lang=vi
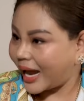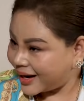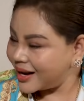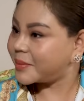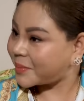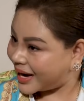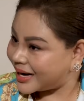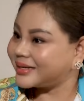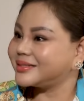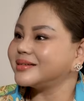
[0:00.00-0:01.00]
đáng lý là mai
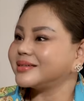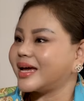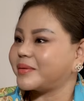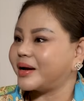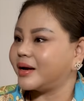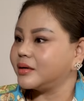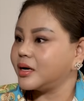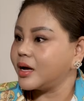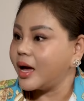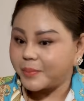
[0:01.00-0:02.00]
ra trước nhà bà nữ
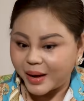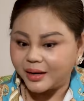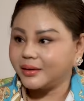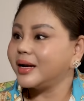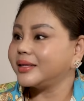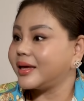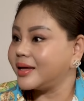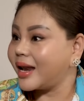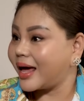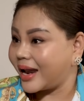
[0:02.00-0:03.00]
bà nữ là
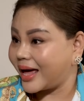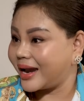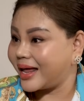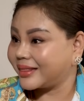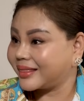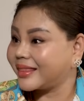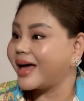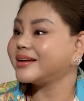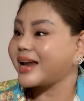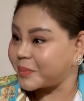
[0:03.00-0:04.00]
chỉ là là là
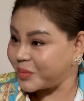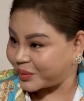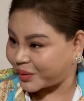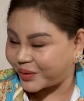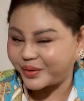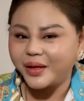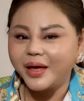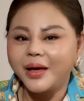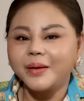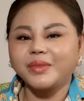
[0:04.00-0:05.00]
thế trám vô thôi
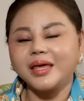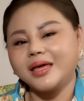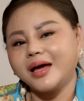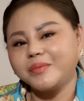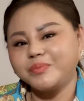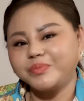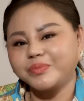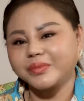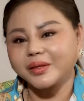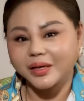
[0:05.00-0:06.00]
thì
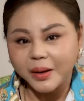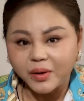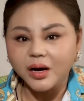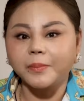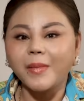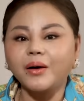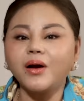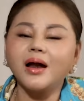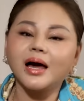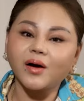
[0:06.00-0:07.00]
um, cái bữa họp báo
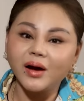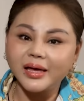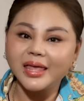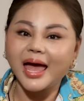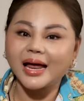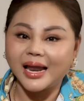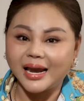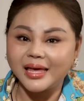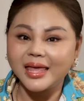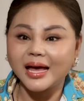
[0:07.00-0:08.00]
đó là có lê giang là
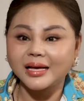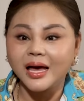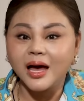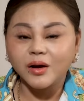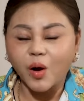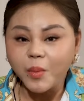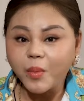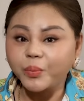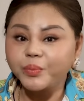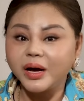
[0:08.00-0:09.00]
lê giang có
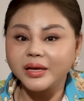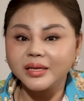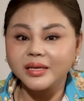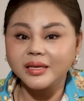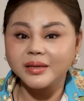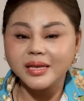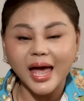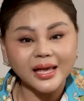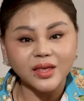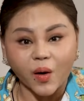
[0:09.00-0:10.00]
một ờ,
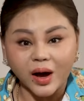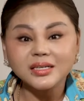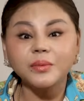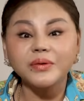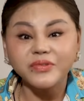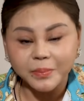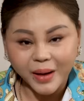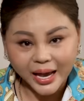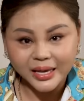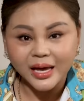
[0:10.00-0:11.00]
vai nhỏ trong cái phim
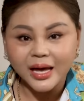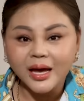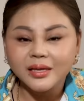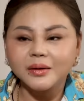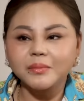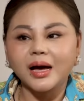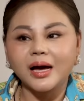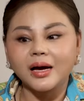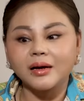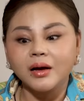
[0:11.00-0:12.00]
mai nhưng
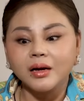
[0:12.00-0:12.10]
mà